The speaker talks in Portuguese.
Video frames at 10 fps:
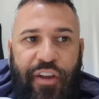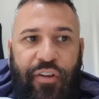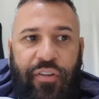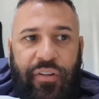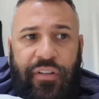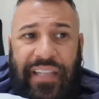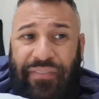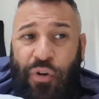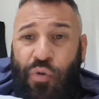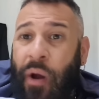eu, eu
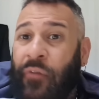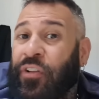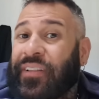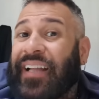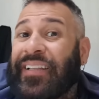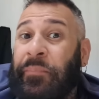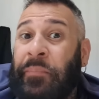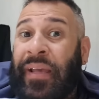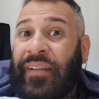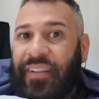tava com uma vontade
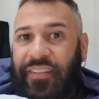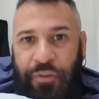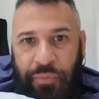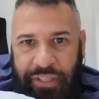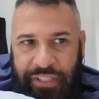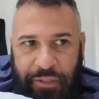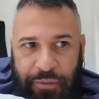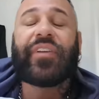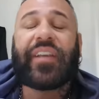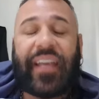imensa de ir no
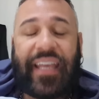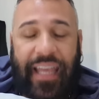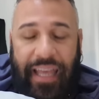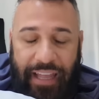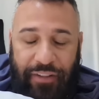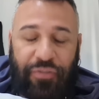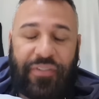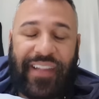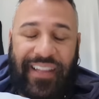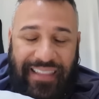banheiro. Fiquei quieto,
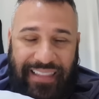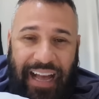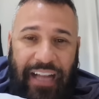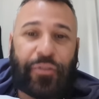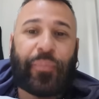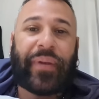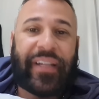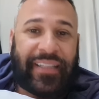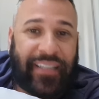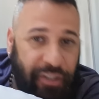sentado,
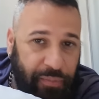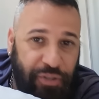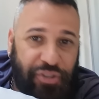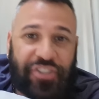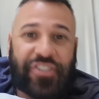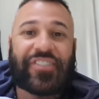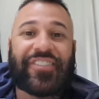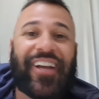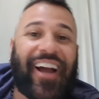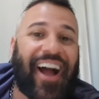prendendo meu
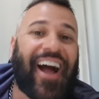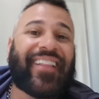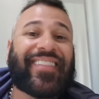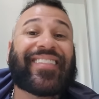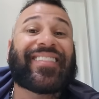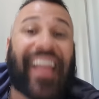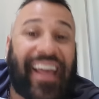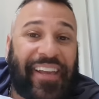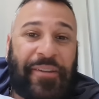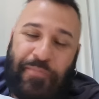xixi
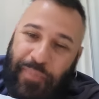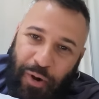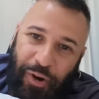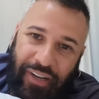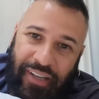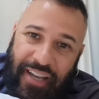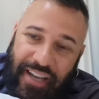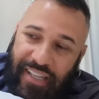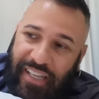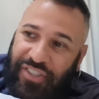até ir embora.
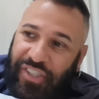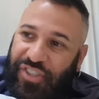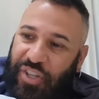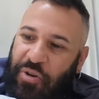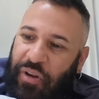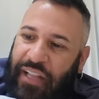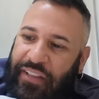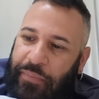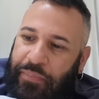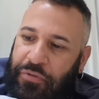Que a gente chegou lá,
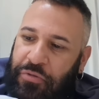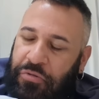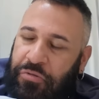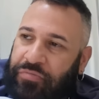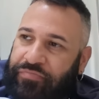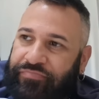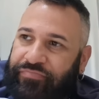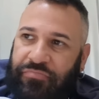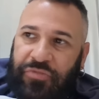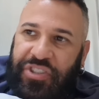tipo, não